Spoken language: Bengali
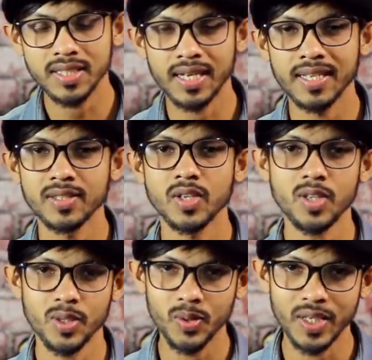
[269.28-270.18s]
জানা গিয়েছিল
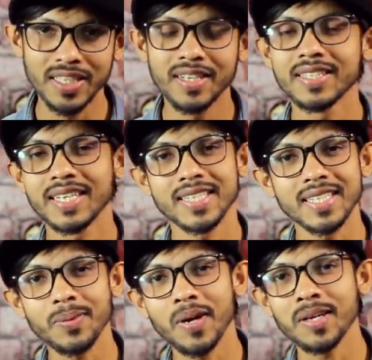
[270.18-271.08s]
যতটুকু ইন্টারনেট থেকে
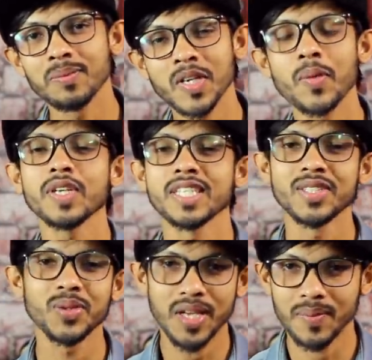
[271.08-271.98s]
জানতে পারলাম মোটামুটি
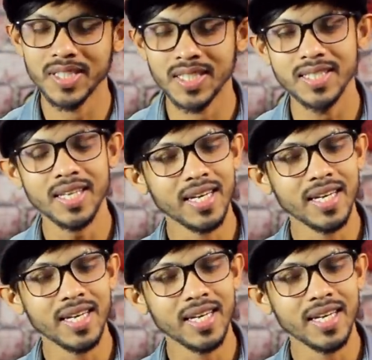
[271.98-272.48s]
সেটুকুই আপনাদের সাথে